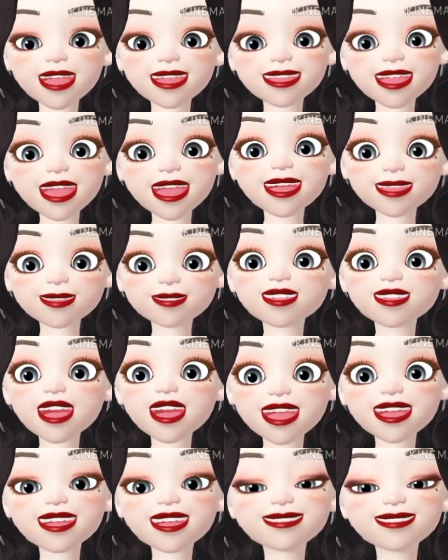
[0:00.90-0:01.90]
أعزائي
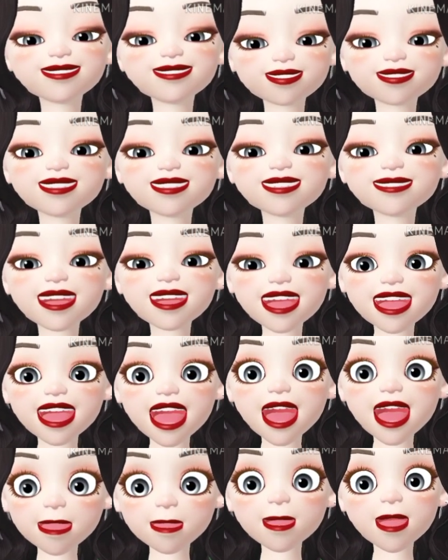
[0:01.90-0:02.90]
المشاهدين في كل
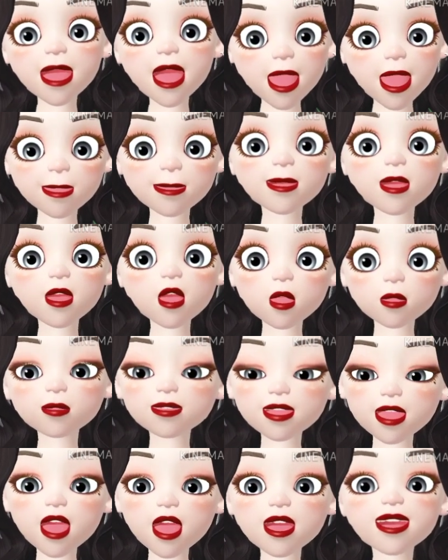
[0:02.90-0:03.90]
مكان برحب
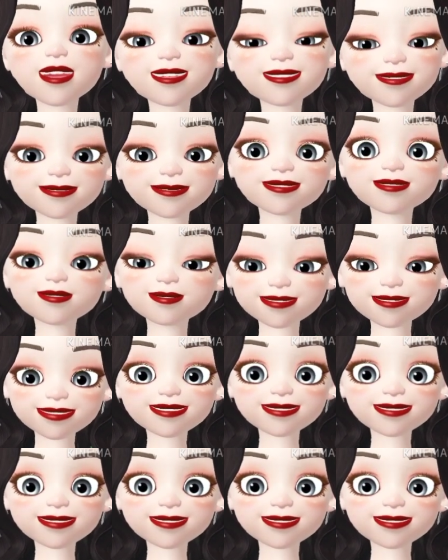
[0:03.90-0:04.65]
بيكم النهاردة في فيديو